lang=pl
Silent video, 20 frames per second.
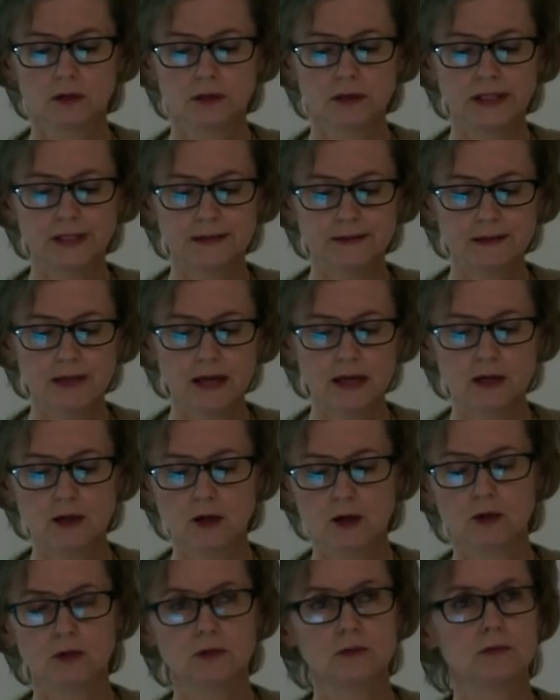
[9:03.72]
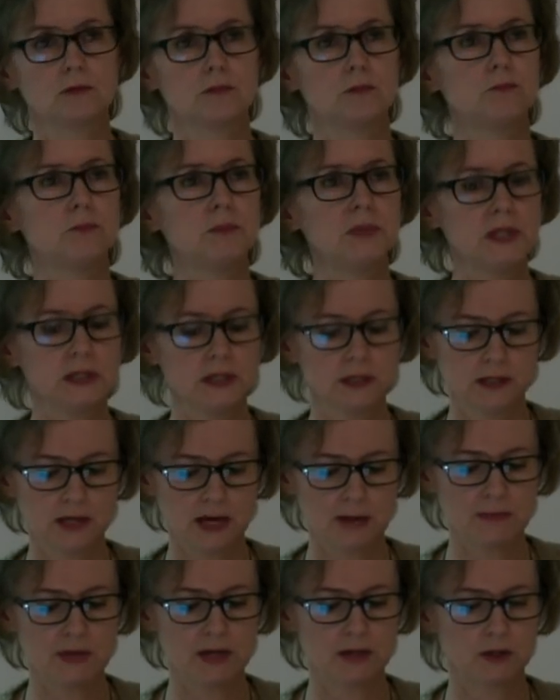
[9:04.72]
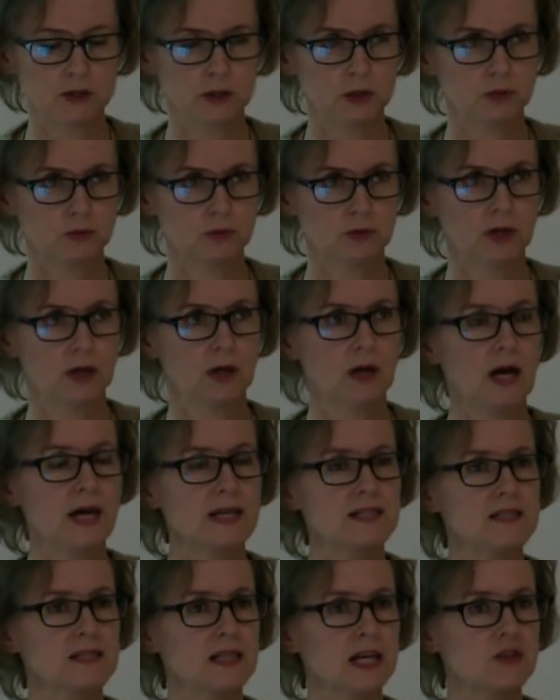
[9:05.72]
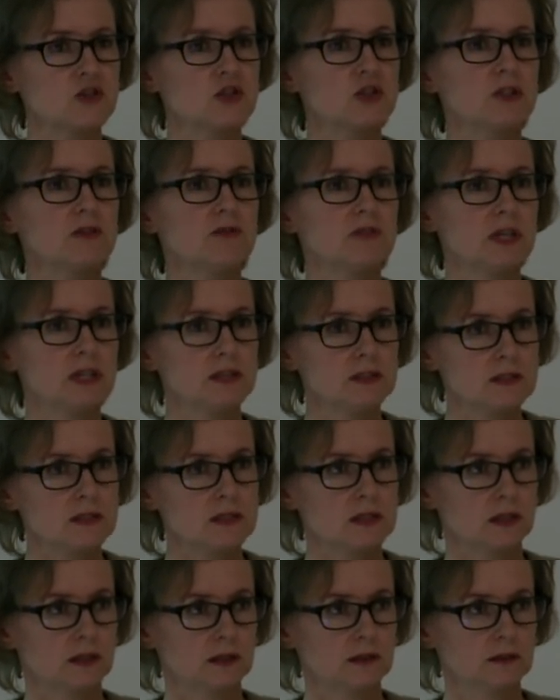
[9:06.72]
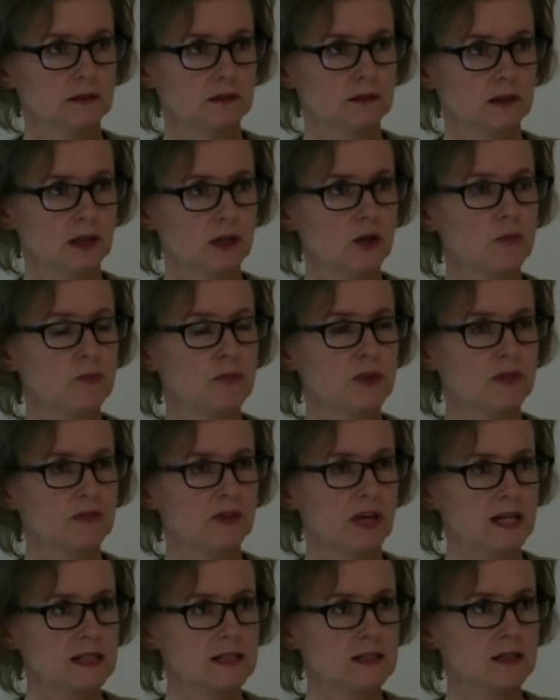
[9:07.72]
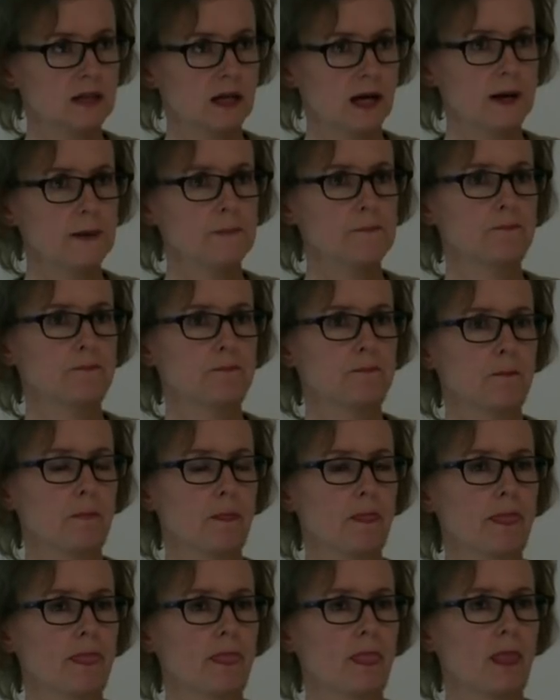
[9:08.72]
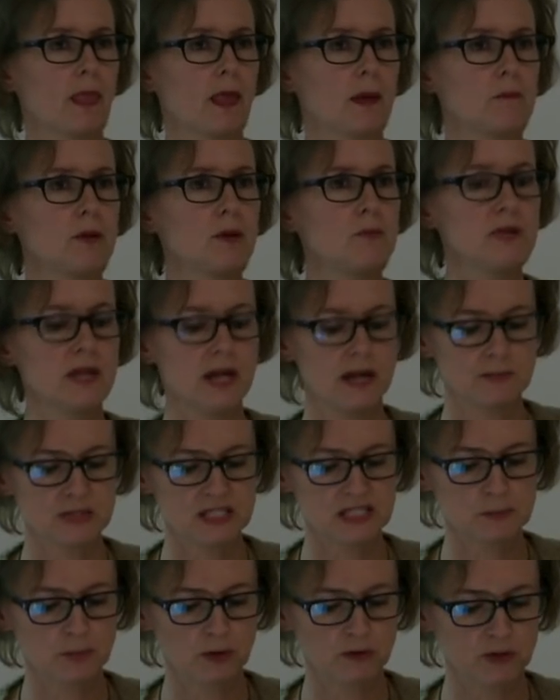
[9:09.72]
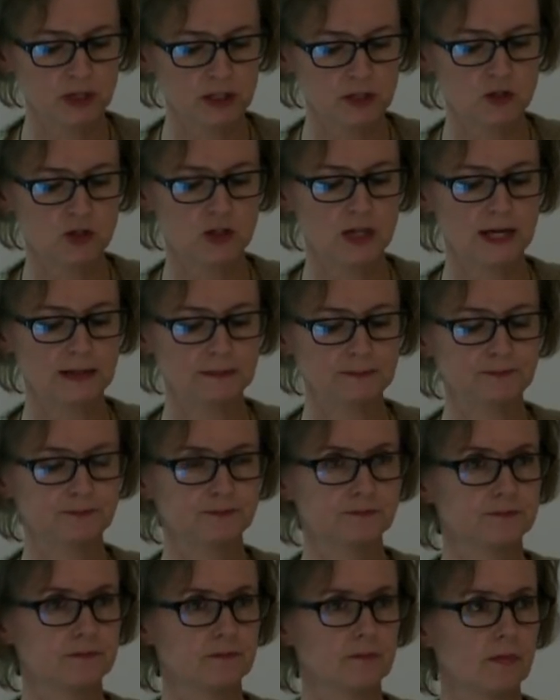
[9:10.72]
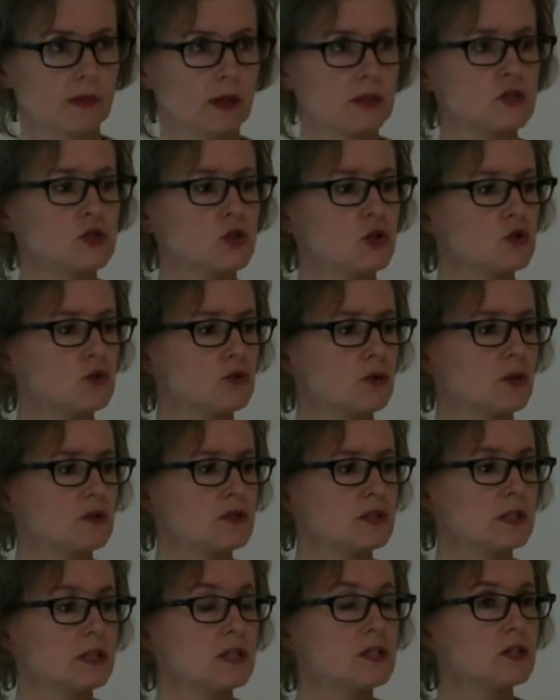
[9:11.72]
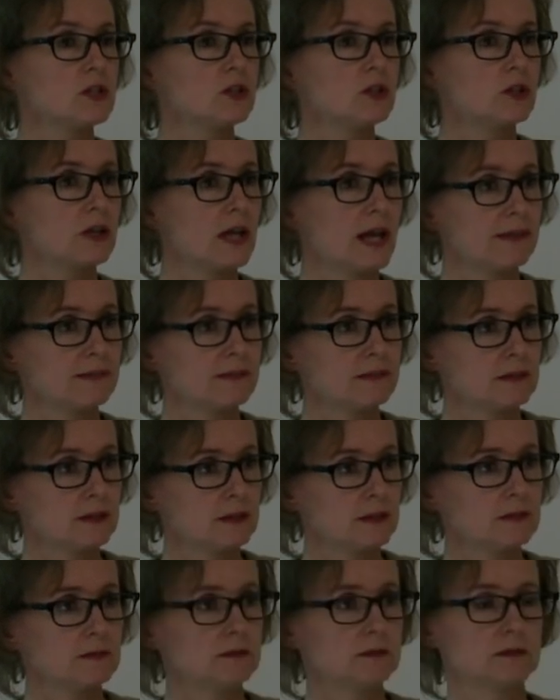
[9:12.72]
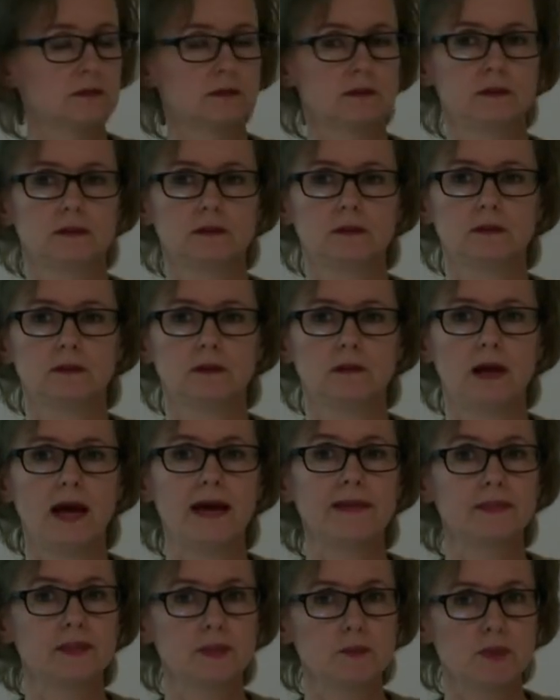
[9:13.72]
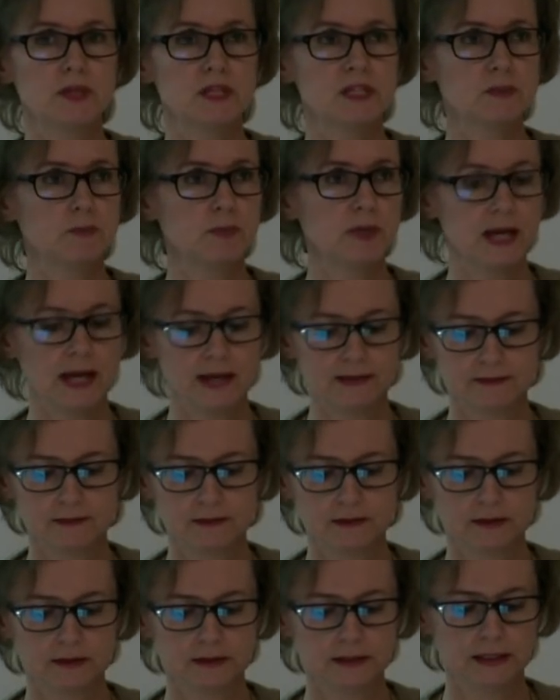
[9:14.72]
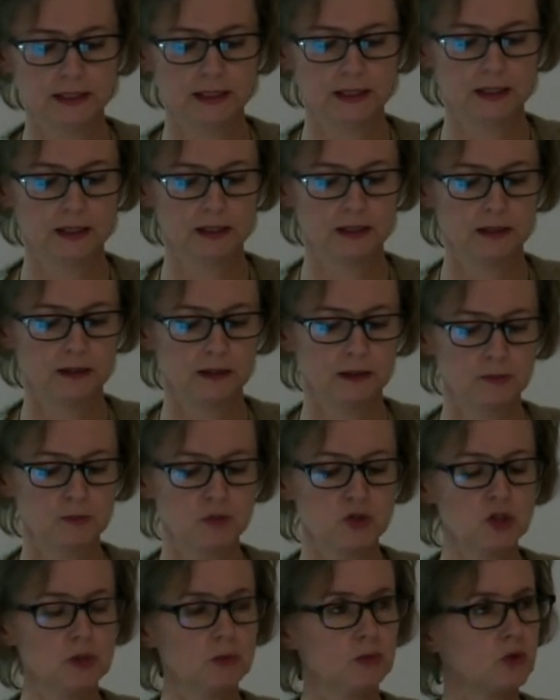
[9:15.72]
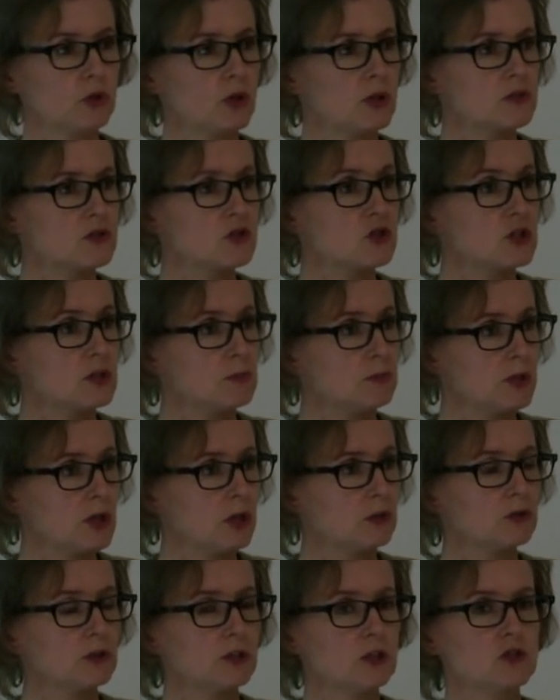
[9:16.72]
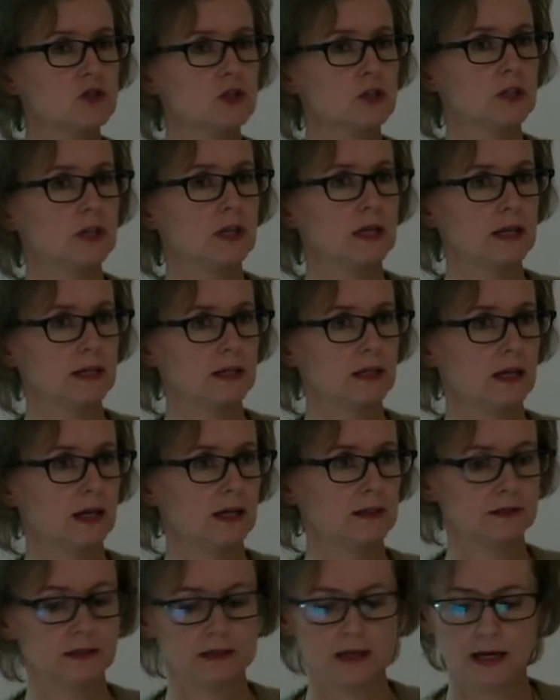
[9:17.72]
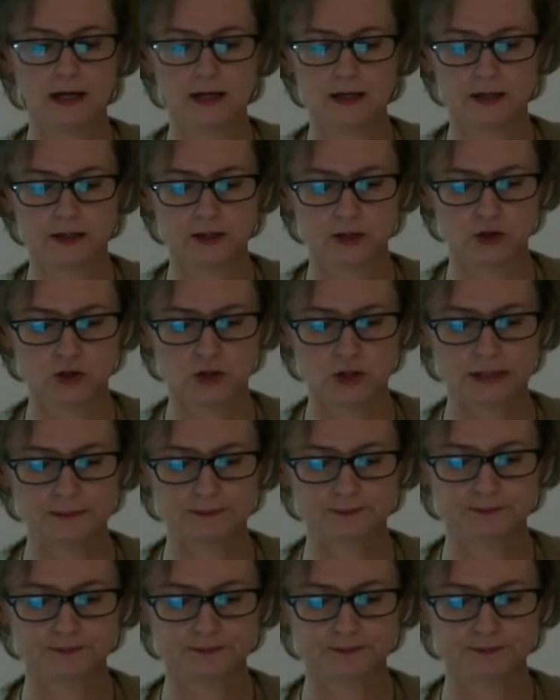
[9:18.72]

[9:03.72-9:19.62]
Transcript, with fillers: 1 mg glinu, a znacznie więcej tego pierwiastka pobieramy z powietrza, stosując dezodoranty, y, antyperspiranty, y, przyjmując szczepionki czy leki antyalergiczne.